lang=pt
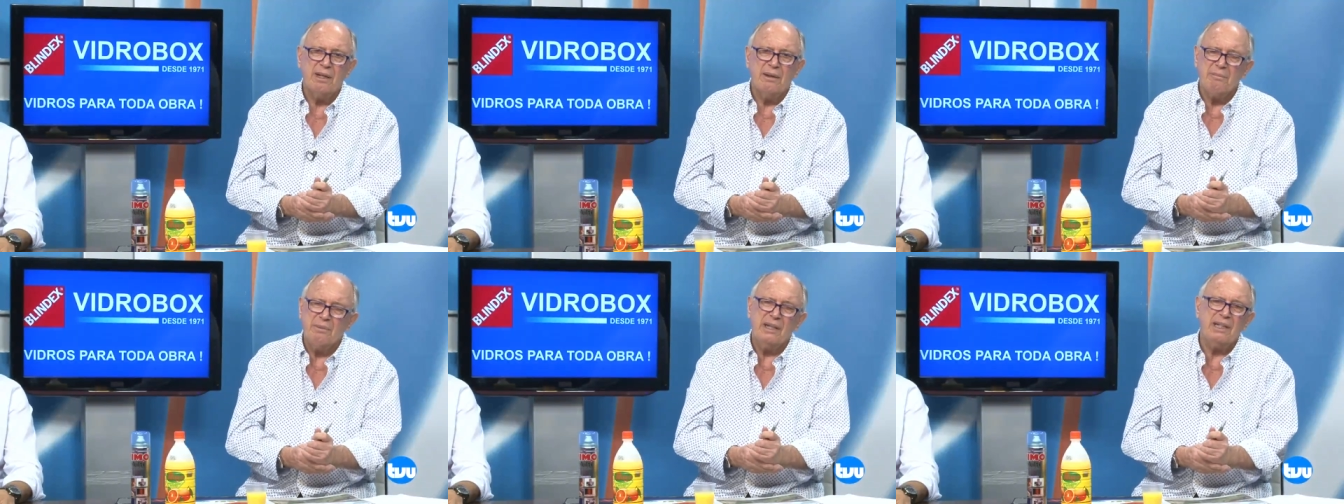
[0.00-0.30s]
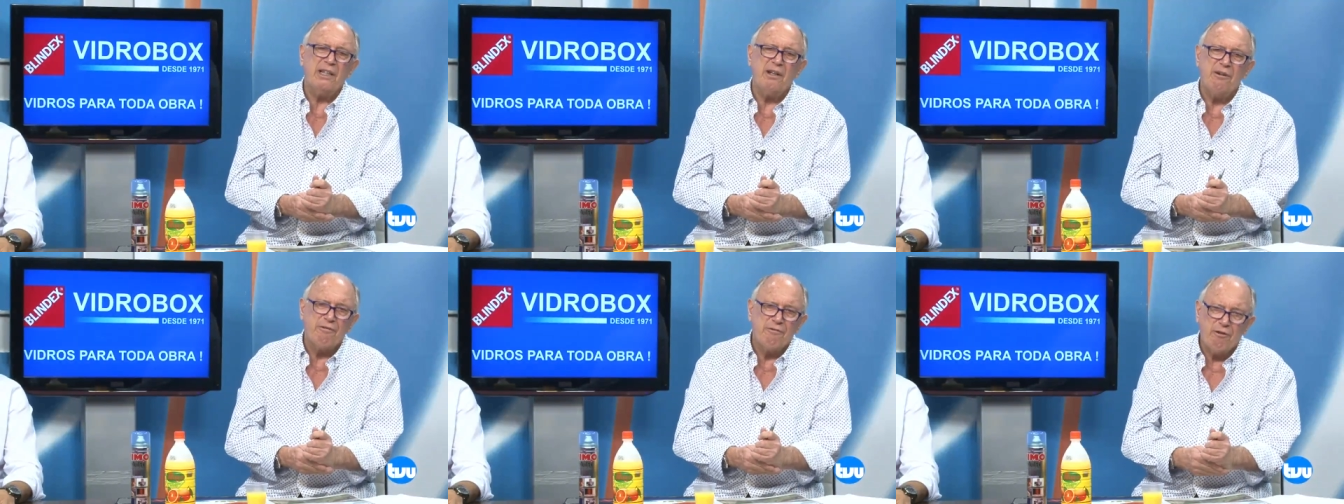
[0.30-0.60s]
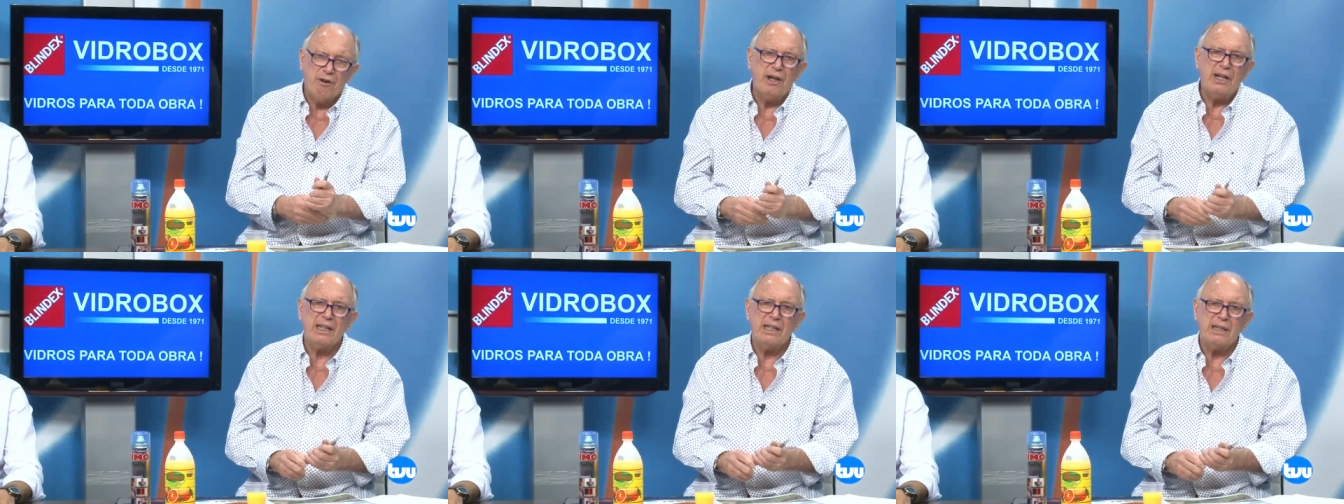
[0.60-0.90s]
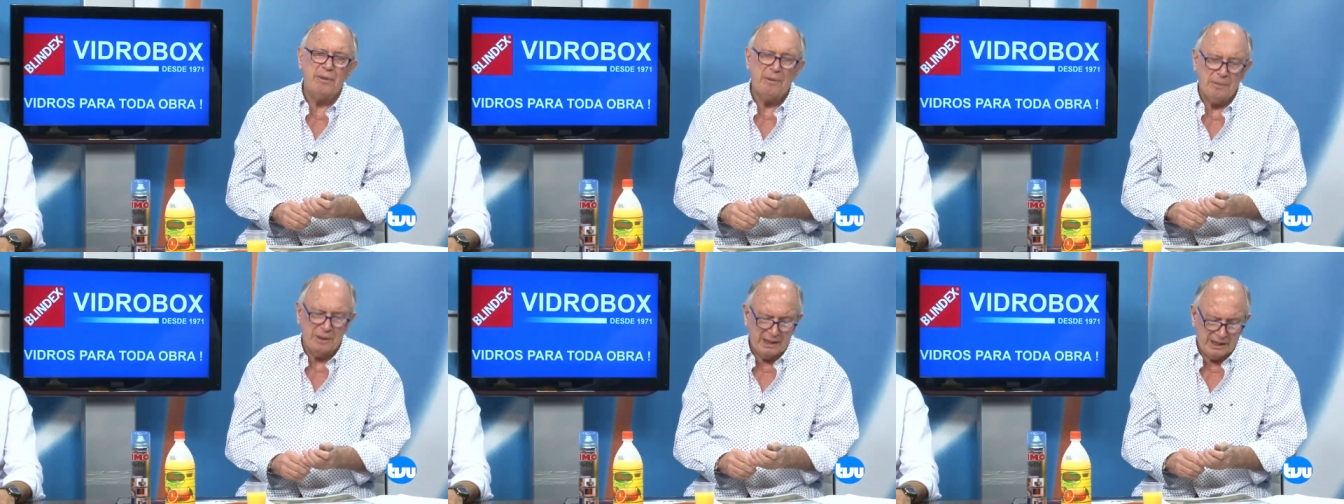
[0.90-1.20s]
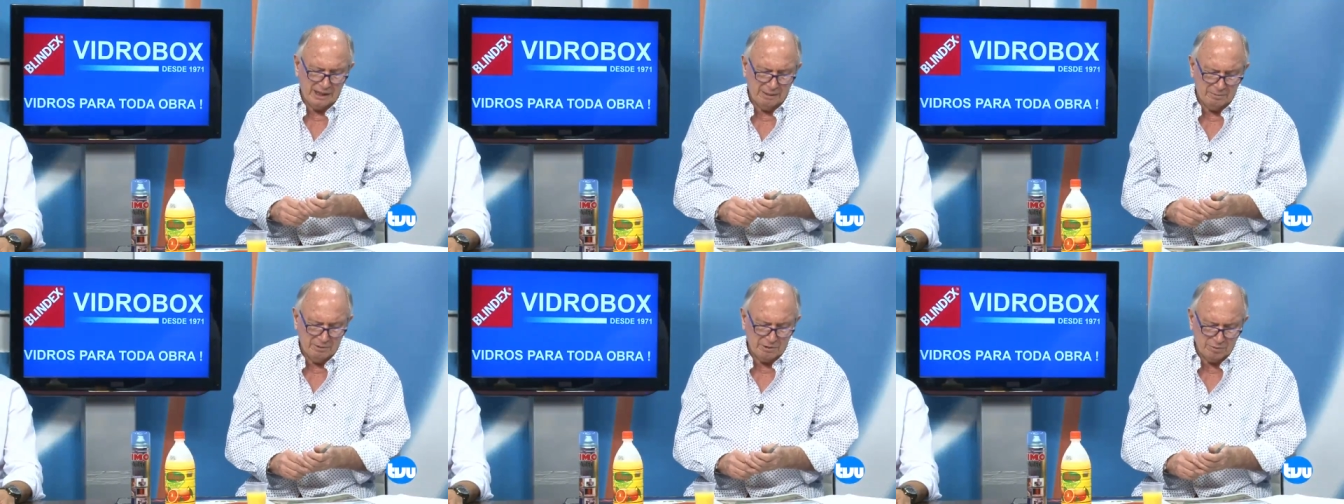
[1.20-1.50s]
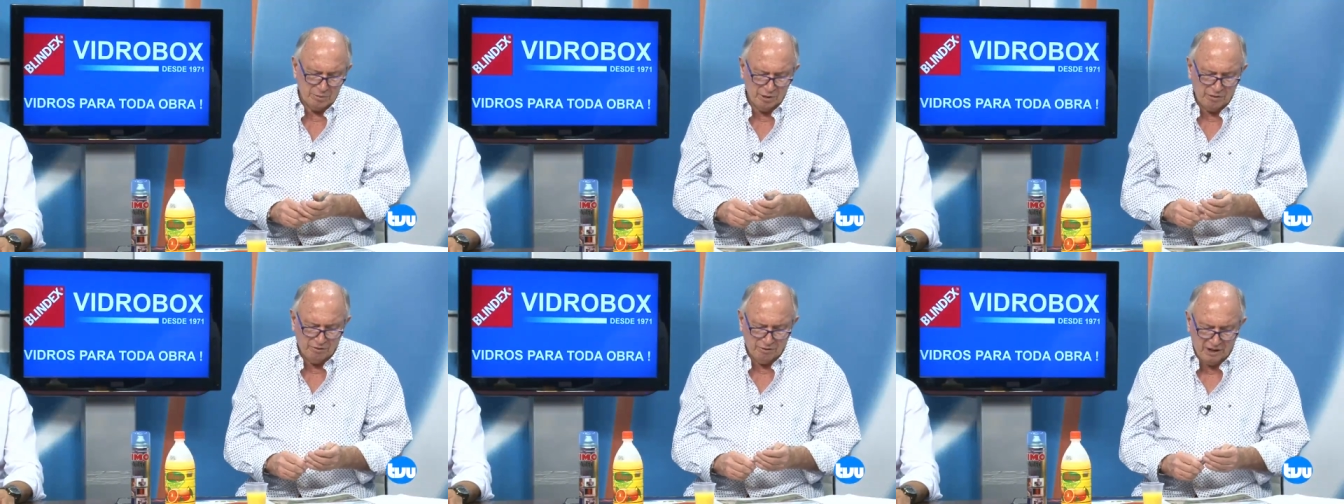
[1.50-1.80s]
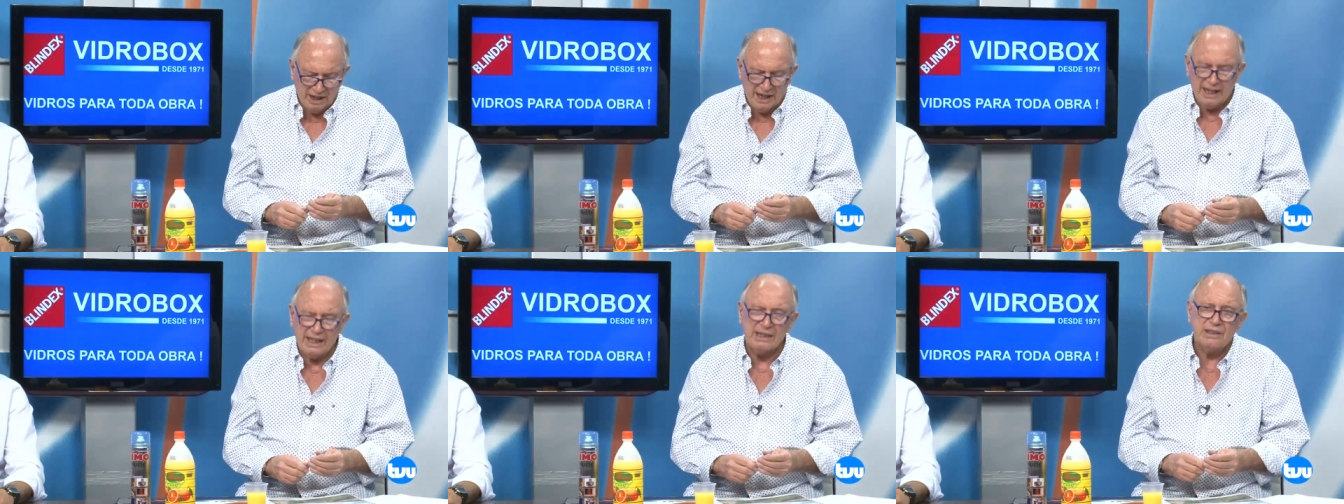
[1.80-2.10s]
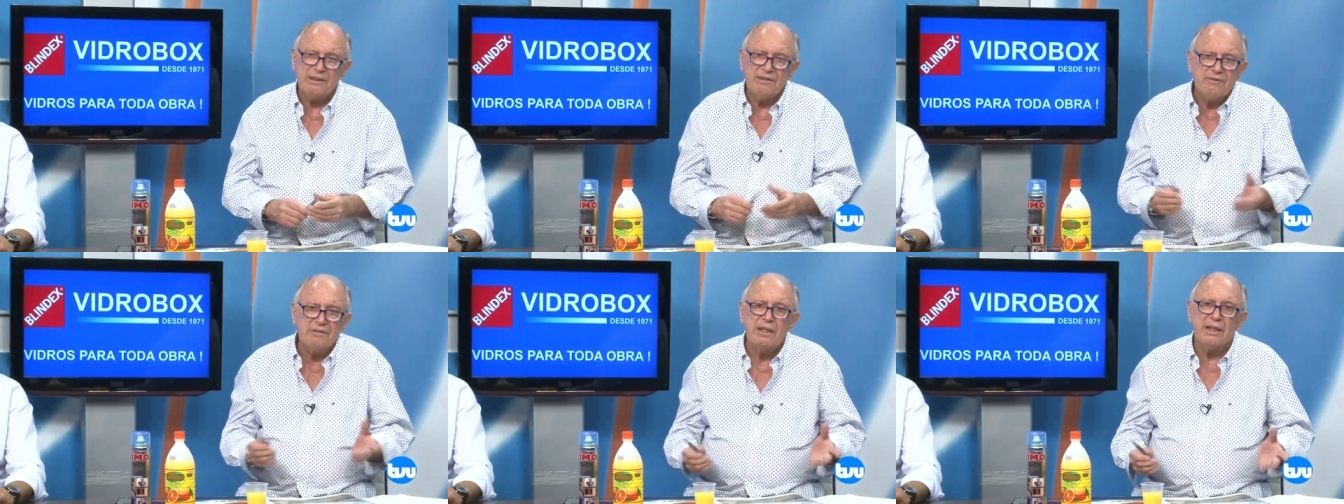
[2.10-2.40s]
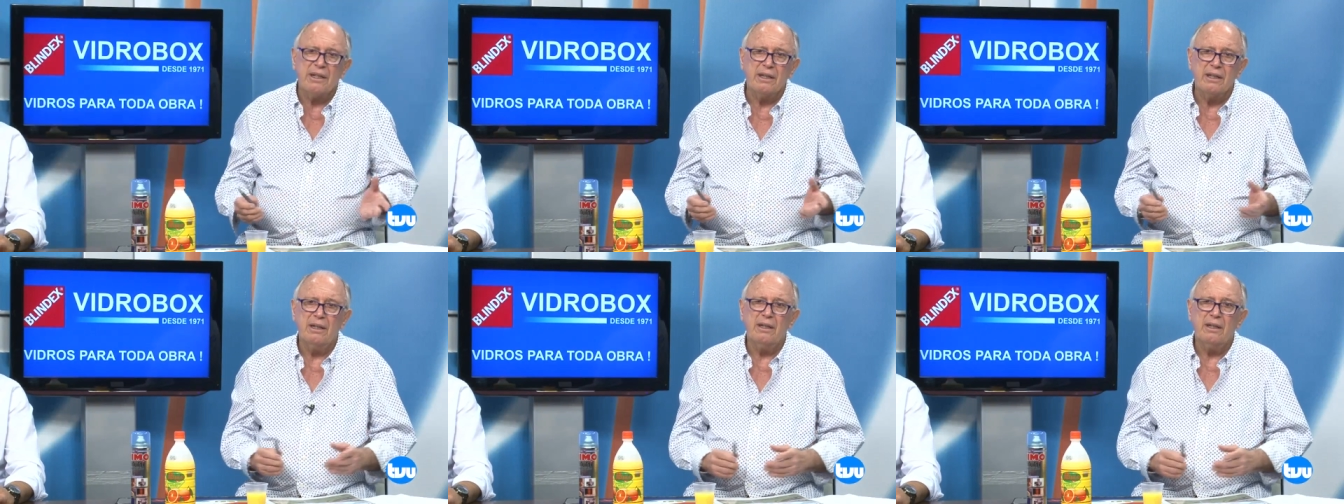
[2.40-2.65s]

perdeu fora também para equipes muito fracas, enfim,